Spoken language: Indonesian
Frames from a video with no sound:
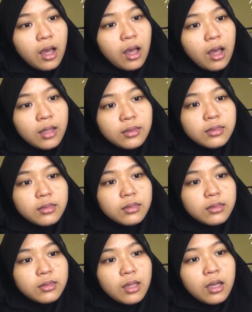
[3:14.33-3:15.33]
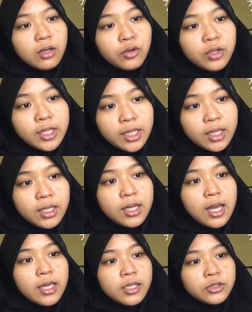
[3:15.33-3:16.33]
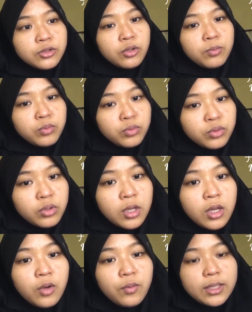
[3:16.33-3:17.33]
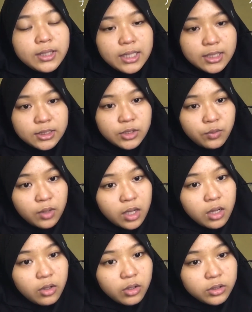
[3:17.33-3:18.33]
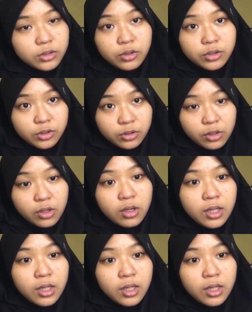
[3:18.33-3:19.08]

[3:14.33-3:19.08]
atta no de daijobu Watashi wa ototo